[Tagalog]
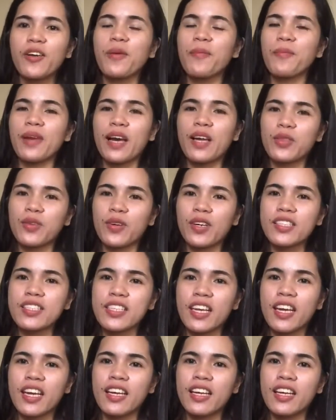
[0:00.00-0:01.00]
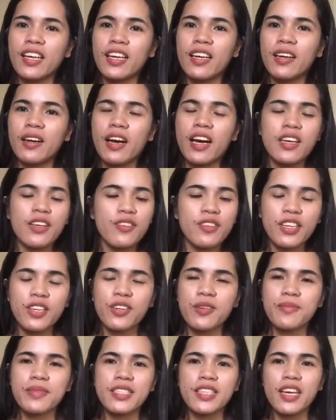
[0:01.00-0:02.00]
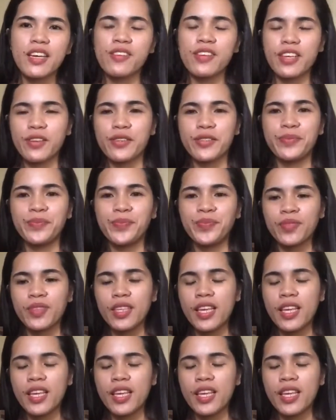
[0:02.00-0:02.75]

ako ng plato kasi, ah, yun na yun, basta yun na yun.